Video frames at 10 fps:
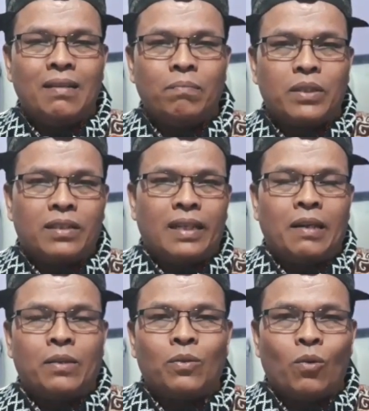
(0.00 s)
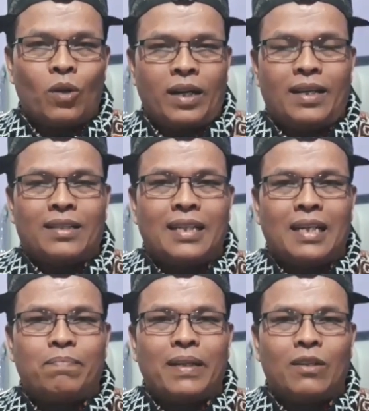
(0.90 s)
Presiden itu orang yang
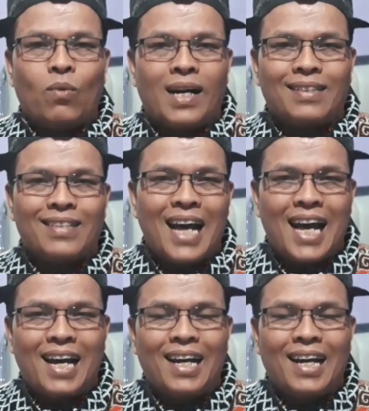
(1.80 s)
sangat berkuasa.